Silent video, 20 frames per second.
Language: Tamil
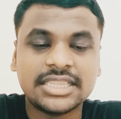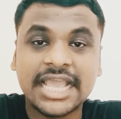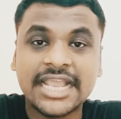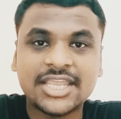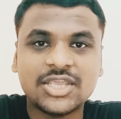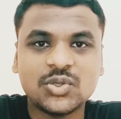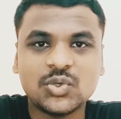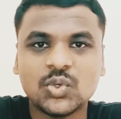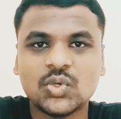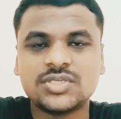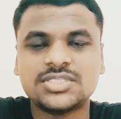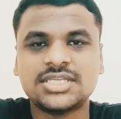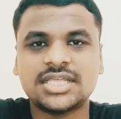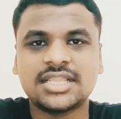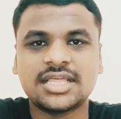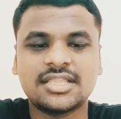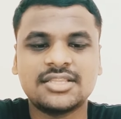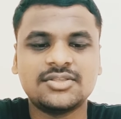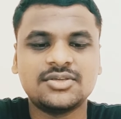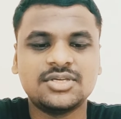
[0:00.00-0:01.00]
தேங்க்யூ நோட்ஸ்
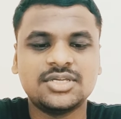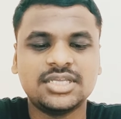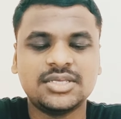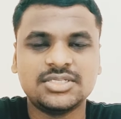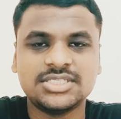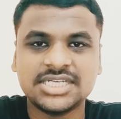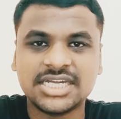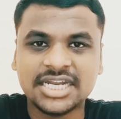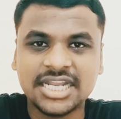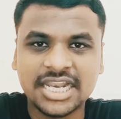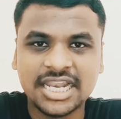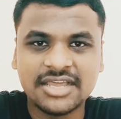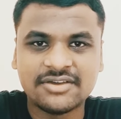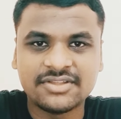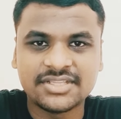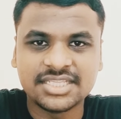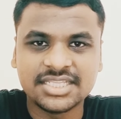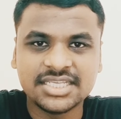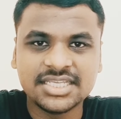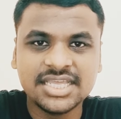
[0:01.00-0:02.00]
அதாவது ஜேர்னலில்
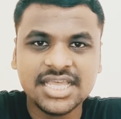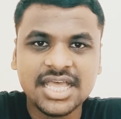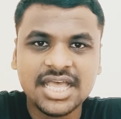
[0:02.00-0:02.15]
வந்து